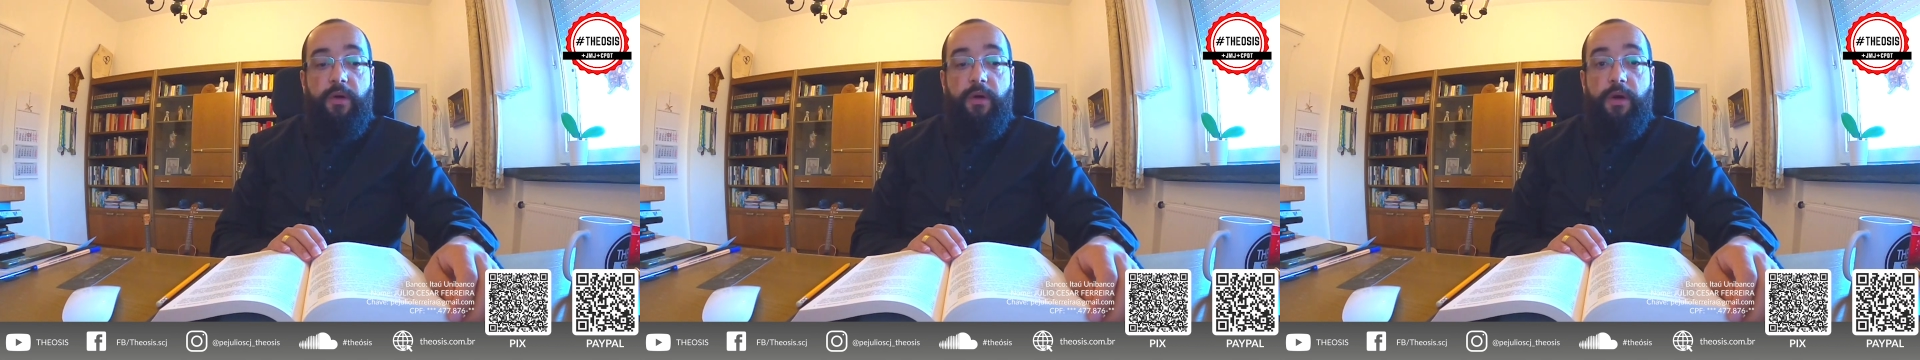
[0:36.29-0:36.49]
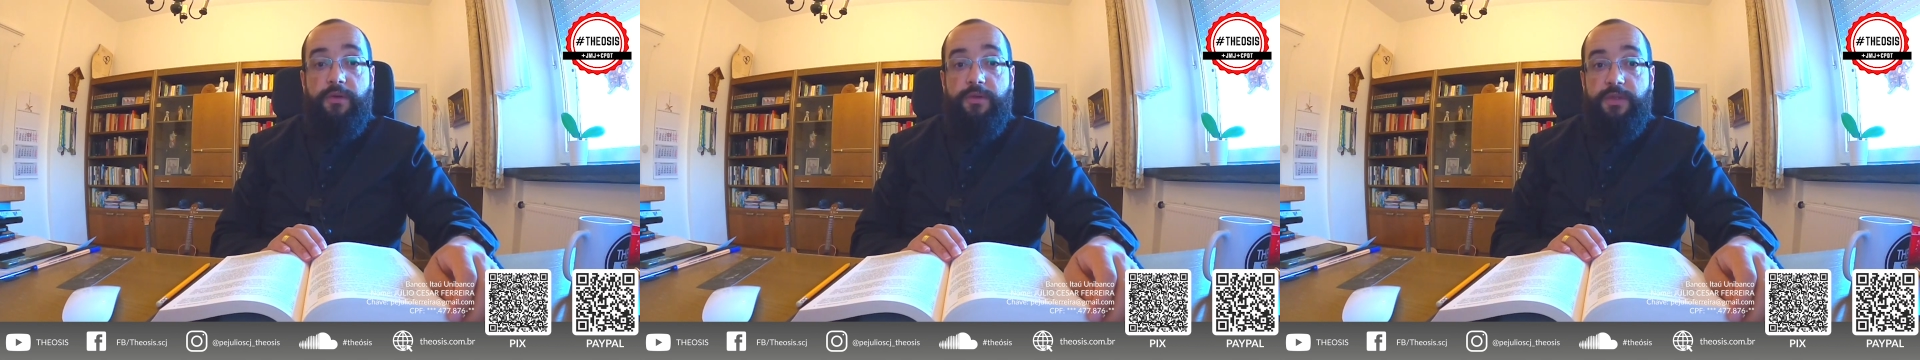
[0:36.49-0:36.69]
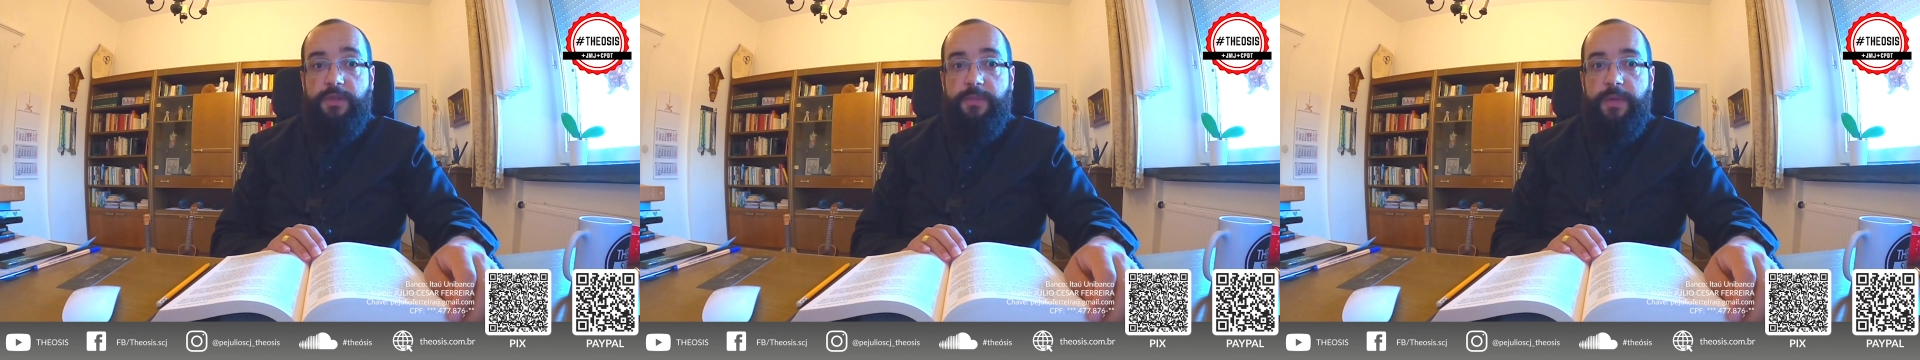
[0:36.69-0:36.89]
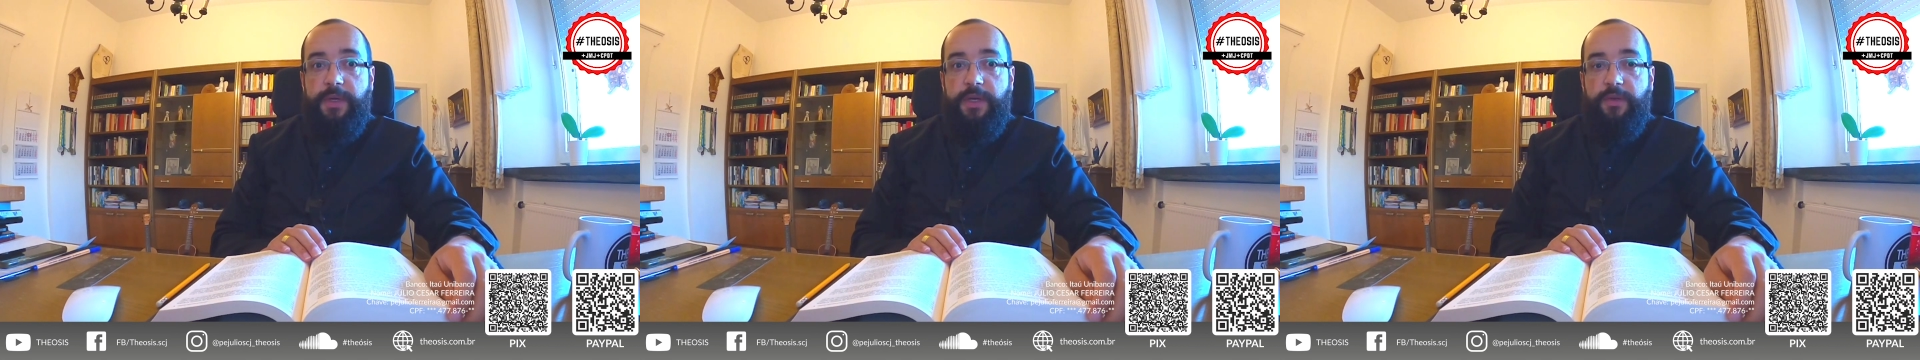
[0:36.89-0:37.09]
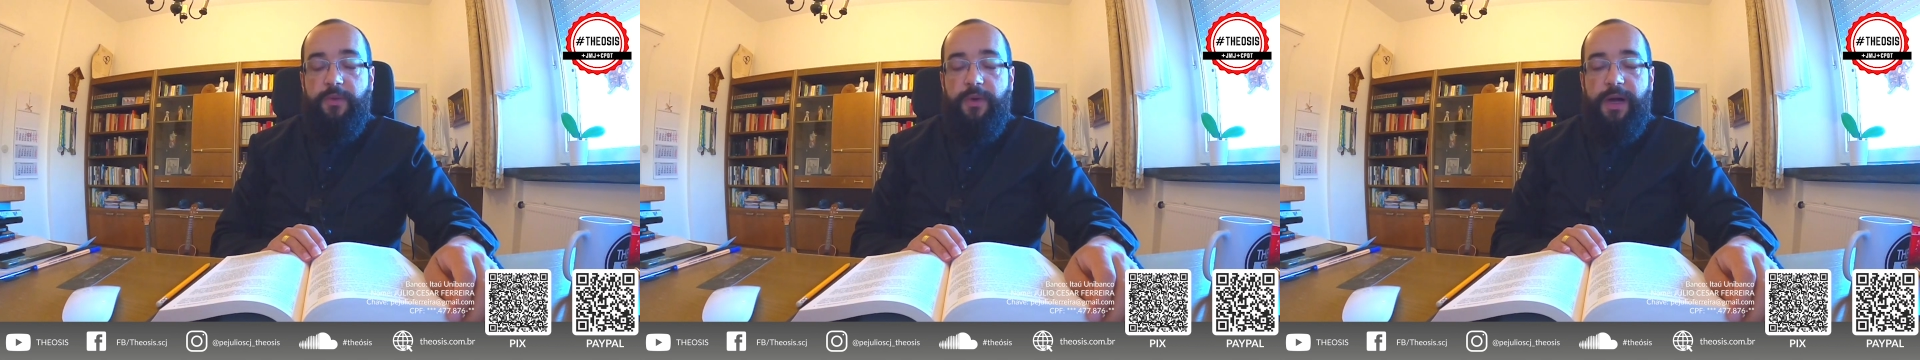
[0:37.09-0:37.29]
olhos
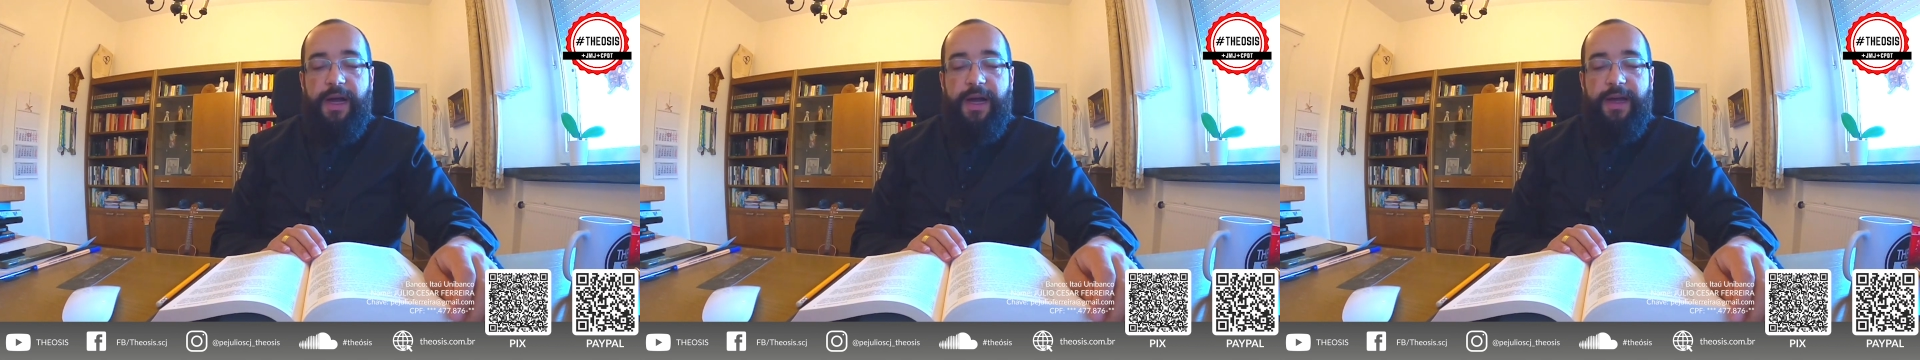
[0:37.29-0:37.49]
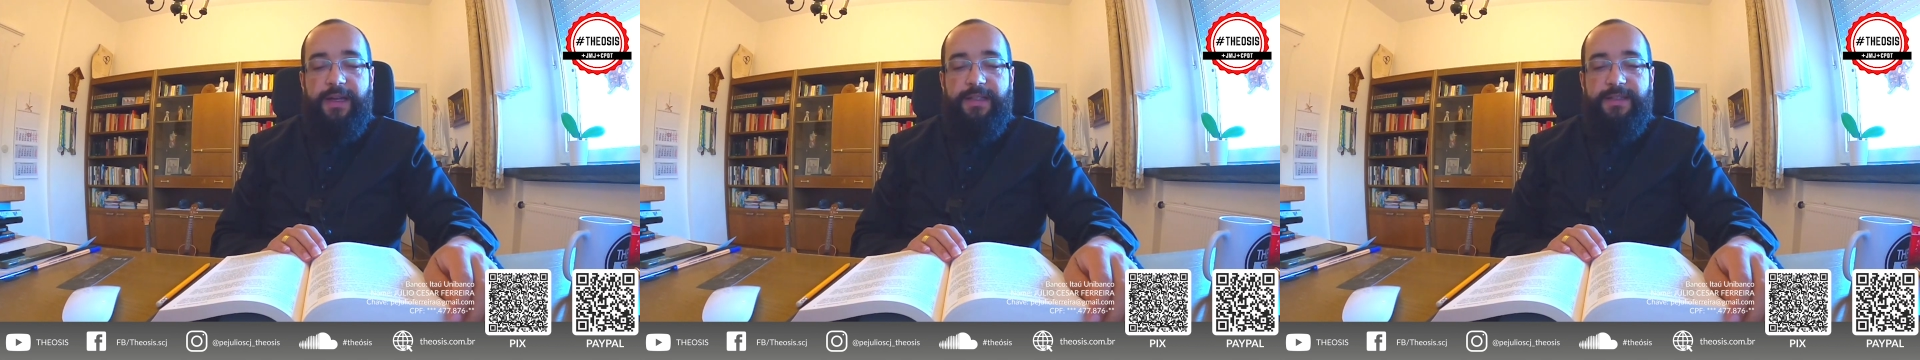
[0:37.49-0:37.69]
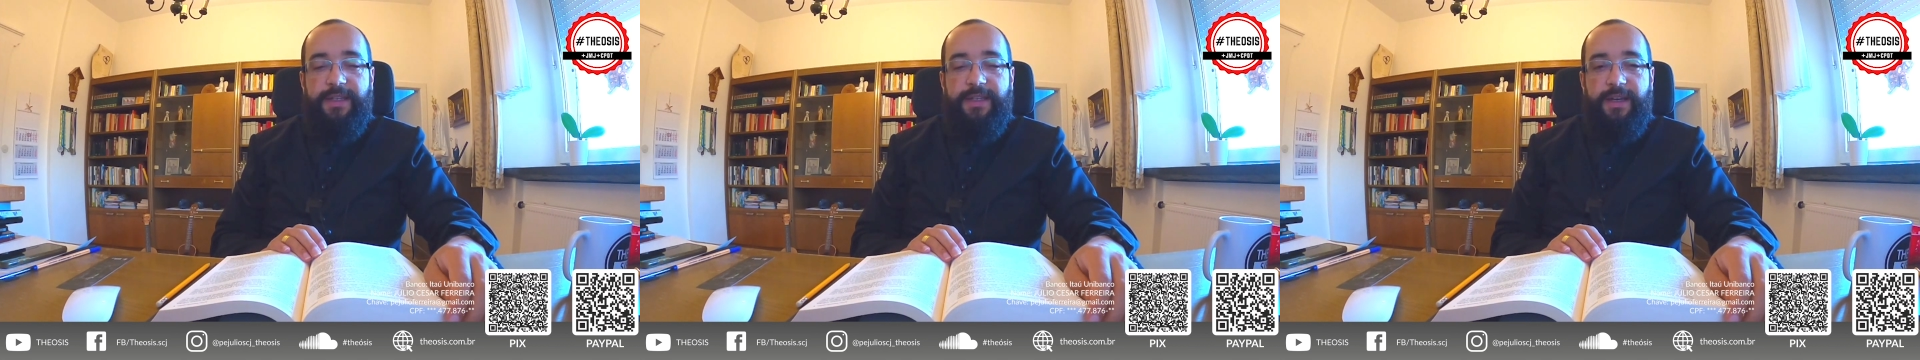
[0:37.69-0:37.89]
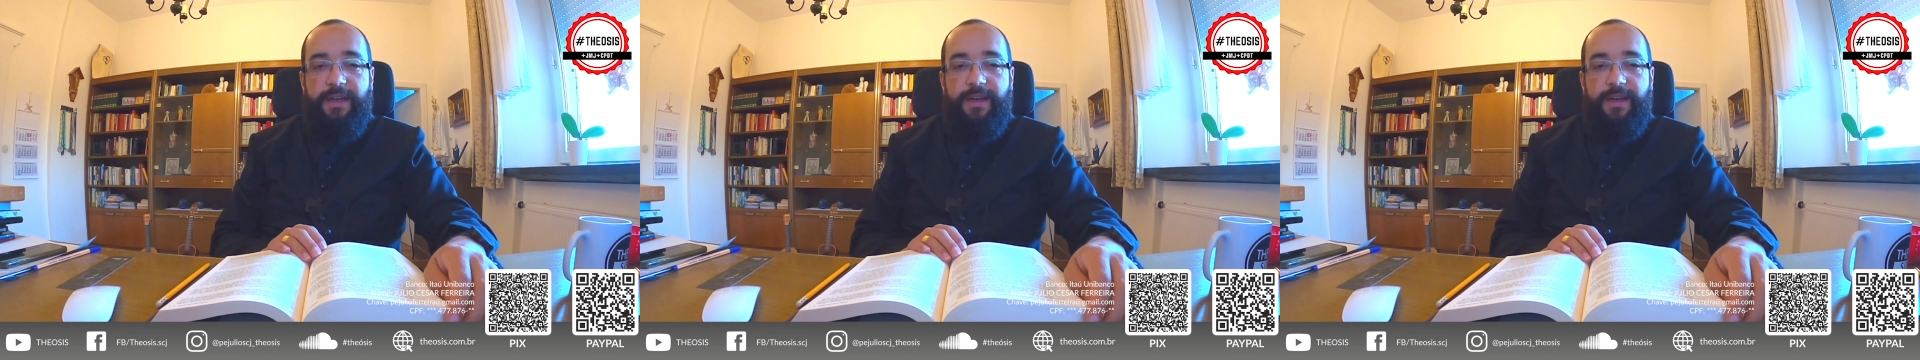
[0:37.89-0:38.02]
espirituais,